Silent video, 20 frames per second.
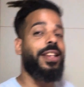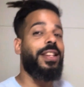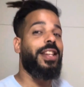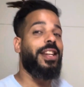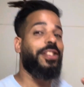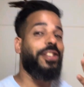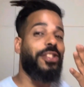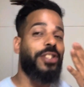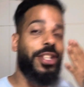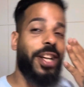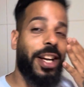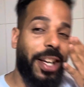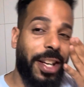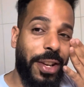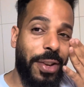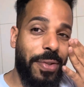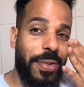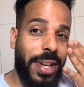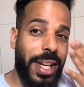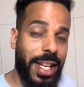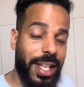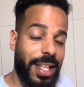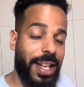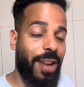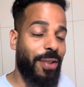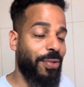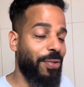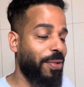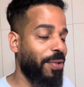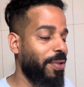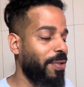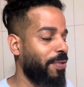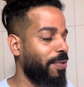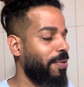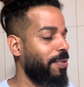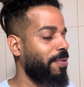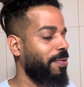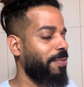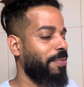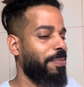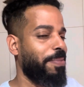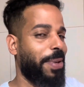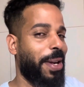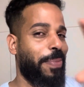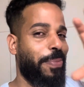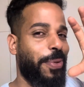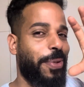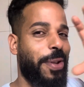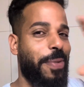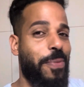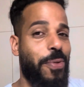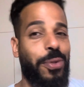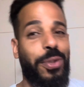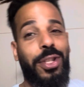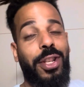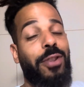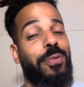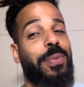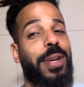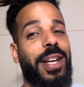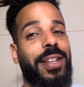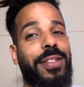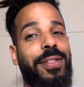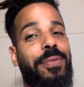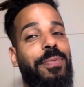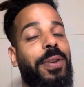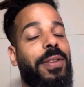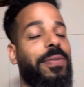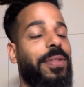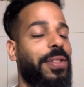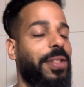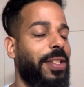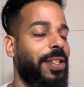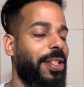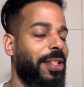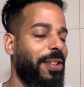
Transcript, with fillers: E a gente já criou um canal novo para poder mostrar o Brasil para vocês.